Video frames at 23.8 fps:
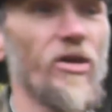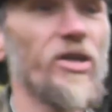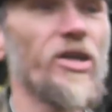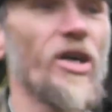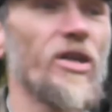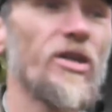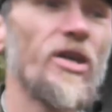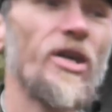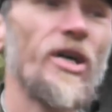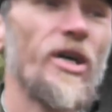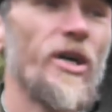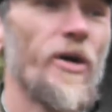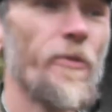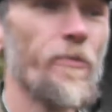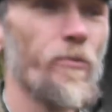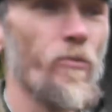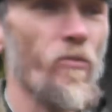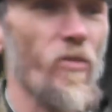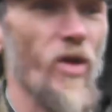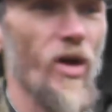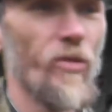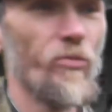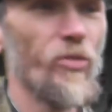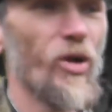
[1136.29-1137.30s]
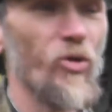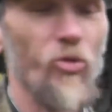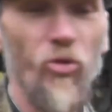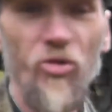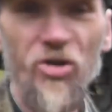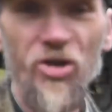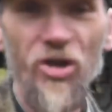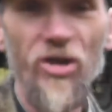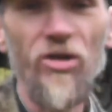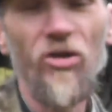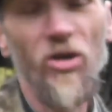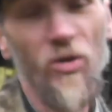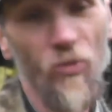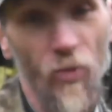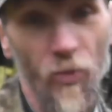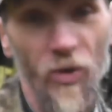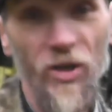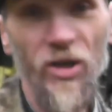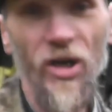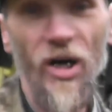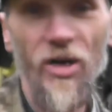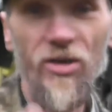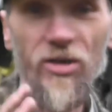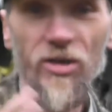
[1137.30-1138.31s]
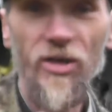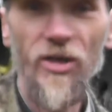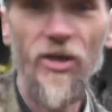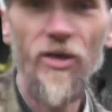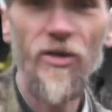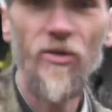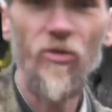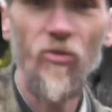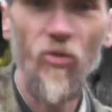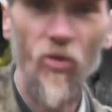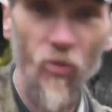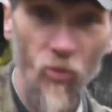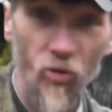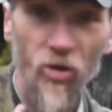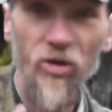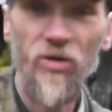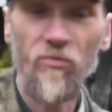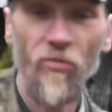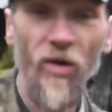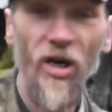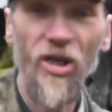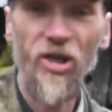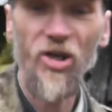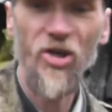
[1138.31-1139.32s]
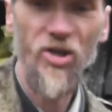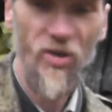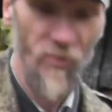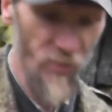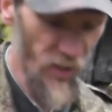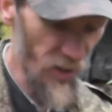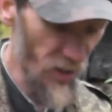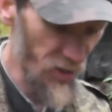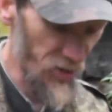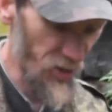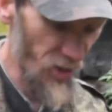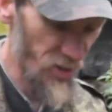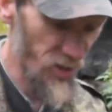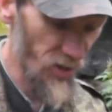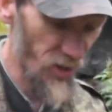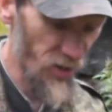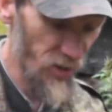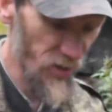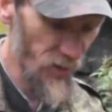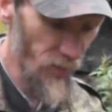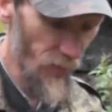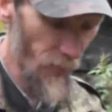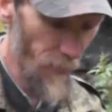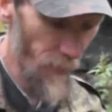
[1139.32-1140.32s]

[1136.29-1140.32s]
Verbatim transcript: Этот. Был грузин. Ему понравилось. Он говорит, отлично, молодец, говорит.